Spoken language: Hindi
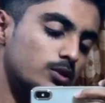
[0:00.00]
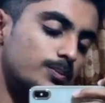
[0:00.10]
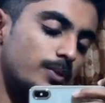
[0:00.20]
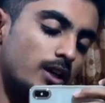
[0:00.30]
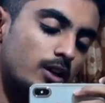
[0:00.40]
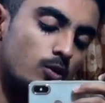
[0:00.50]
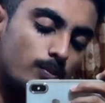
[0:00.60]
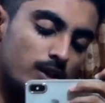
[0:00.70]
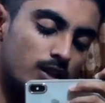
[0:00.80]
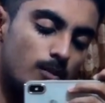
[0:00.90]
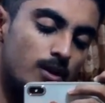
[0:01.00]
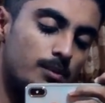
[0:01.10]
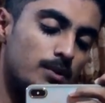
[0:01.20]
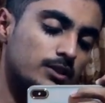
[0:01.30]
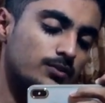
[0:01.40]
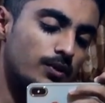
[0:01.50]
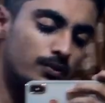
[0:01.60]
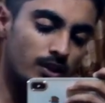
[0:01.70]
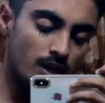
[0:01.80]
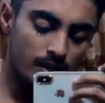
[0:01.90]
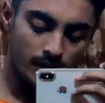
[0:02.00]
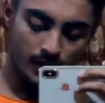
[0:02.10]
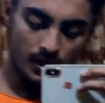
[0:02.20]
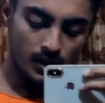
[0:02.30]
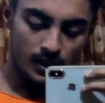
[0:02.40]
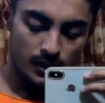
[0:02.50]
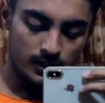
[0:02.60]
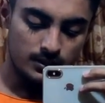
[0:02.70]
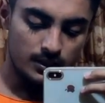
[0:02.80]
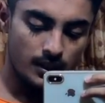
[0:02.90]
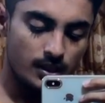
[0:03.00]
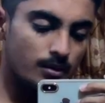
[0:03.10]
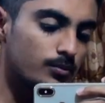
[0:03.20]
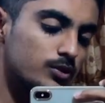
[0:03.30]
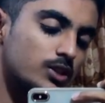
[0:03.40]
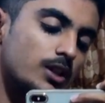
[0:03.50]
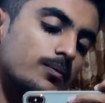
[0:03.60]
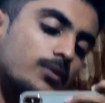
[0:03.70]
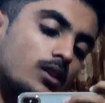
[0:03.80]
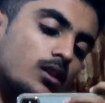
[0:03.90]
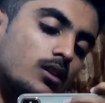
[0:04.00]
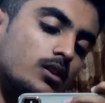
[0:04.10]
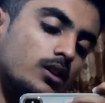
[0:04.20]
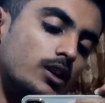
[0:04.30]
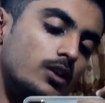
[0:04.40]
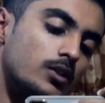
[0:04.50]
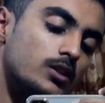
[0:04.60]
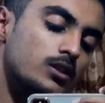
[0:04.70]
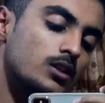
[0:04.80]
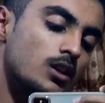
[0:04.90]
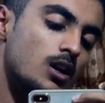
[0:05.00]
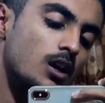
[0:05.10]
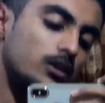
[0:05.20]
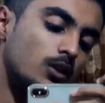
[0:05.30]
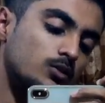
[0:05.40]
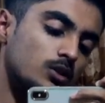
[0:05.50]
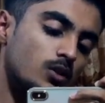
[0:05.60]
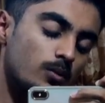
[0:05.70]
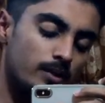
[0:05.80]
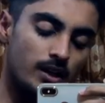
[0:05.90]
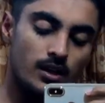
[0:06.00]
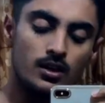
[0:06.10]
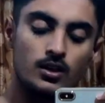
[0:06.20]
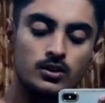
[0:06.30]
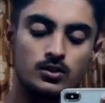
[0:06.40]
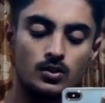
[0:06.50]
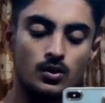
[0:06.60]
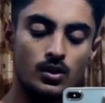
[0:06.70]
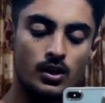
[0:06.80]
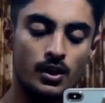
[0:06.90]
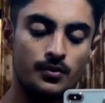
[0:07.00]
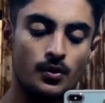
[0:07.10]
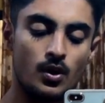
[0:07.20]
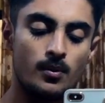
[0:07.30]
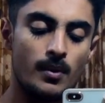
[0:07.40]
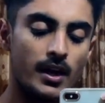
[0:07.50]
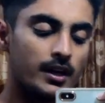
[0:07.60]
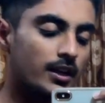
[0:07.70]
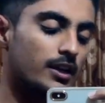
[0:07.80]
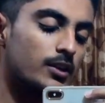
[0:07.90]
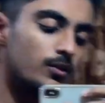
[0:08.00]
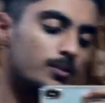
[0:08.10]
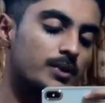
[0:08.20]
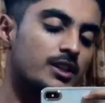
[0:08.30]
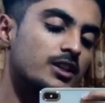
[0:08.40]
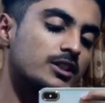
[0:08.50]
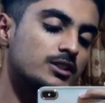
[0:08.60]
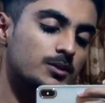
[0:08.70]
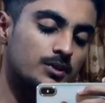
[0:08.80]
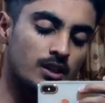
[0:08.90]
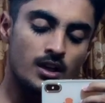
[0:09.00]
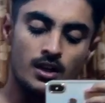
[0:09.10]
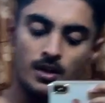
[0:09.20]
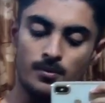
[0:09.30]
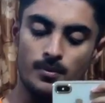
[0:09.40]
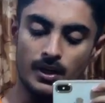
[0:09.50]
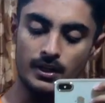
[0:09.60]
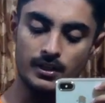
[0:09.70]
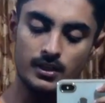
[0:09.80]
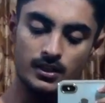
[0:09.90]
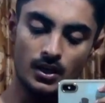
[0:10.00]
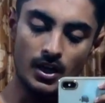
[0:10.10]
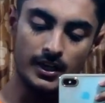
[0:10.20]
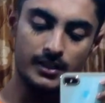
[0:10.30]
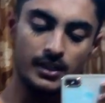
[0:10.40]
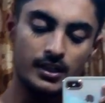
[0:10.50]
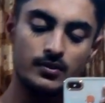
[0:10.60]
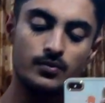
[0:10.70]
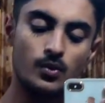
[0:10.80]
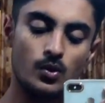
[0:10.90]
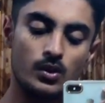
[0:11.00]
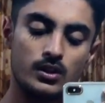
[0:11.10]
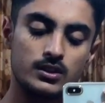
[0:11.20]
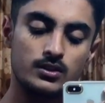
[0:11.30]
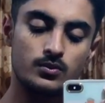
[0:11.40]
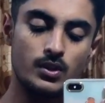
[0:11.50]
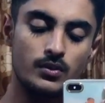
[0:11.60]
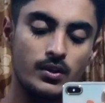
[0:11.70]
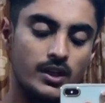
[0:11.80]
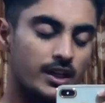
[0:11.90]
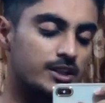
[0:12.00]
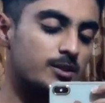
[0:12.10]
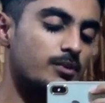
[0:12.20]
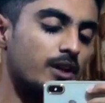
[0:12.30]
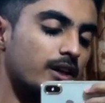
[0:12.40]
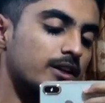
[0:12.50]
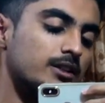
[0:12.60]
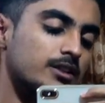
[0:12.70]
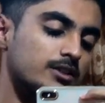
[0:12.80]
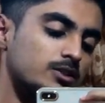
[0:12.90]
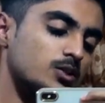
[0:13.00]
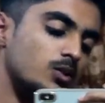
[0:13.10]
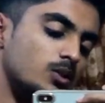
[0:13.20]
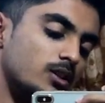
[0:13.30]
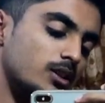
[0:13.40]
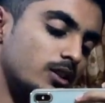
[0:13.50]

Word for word: उस पर कूपन था मेरे पास फिफ्टीन हंड्रेड का इसलिए मुझे इलेवन थाउजेंड को मिला सो इफ़ यू आर नो बाइट लिंक विल बी इन द डिस्क्रिप्शन बाइट एंड ये फोर वन ट्वेंटी एट जी बी का है सो so,